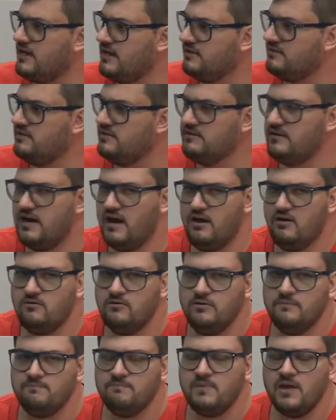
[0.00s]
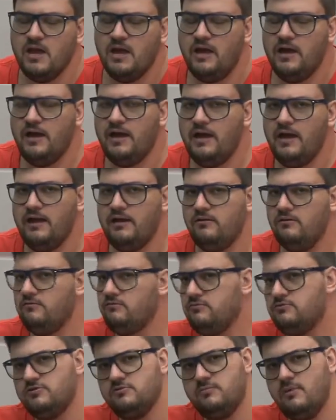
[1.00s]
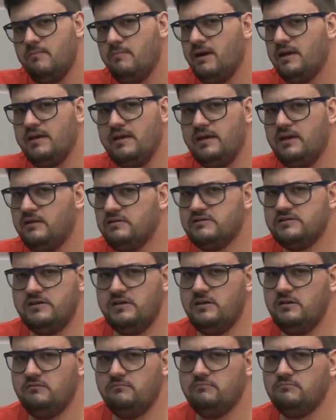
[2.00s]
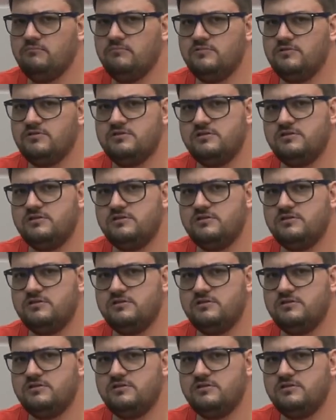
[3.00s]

da Catedral é, no, de uma maneira assim,